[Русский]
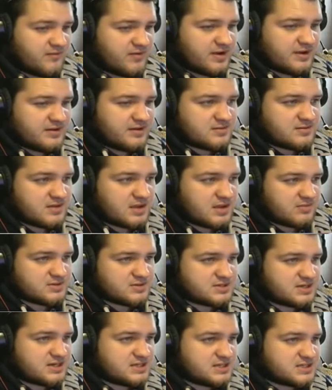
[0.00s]
Эм как бы,
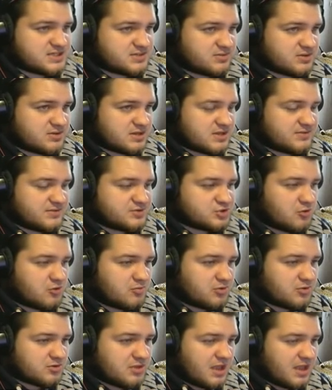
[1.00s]
скорее всего, для новичков
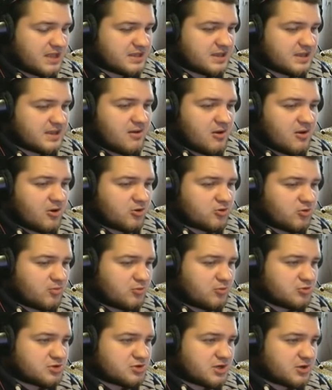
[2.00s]
будет Лада, у кого
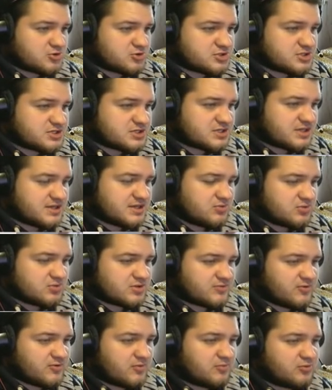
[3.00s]
будет хороший скилл, у
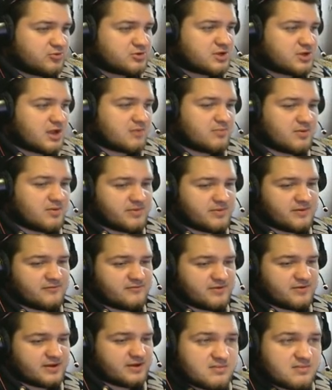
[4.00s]
того будет как бы БМВ. Эм